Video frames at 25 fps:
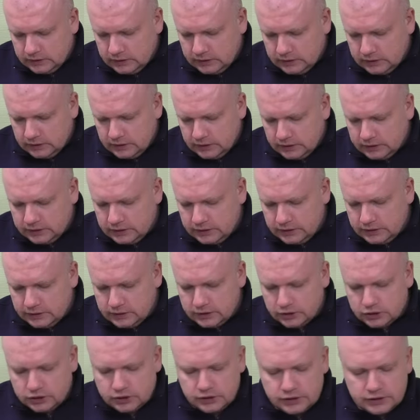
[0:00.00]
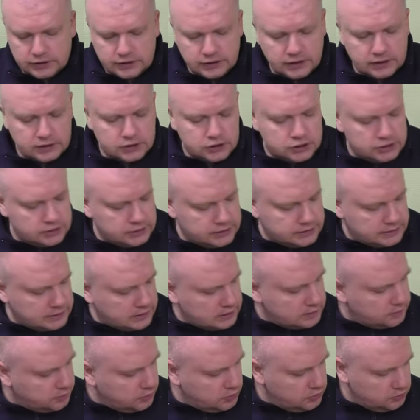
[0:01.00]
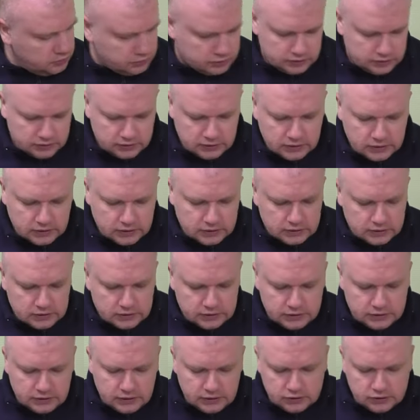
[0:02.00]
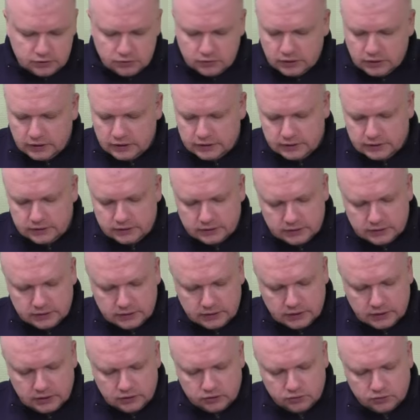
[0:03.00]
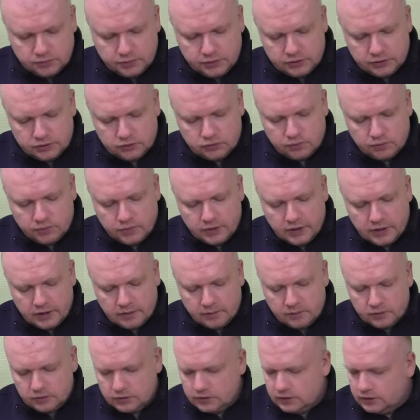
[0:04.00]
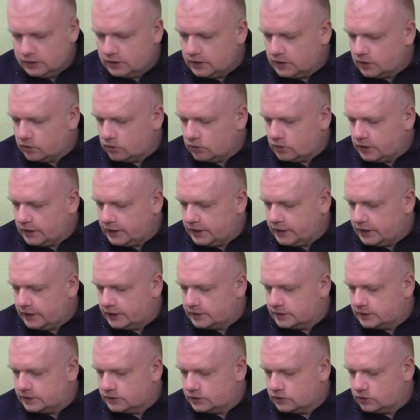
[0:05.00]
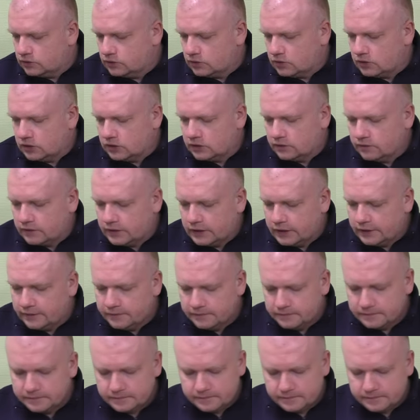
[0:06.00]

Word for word: 360-60 а, плюс. Здесь у нас сразу приступаем. Длина рукояти 42.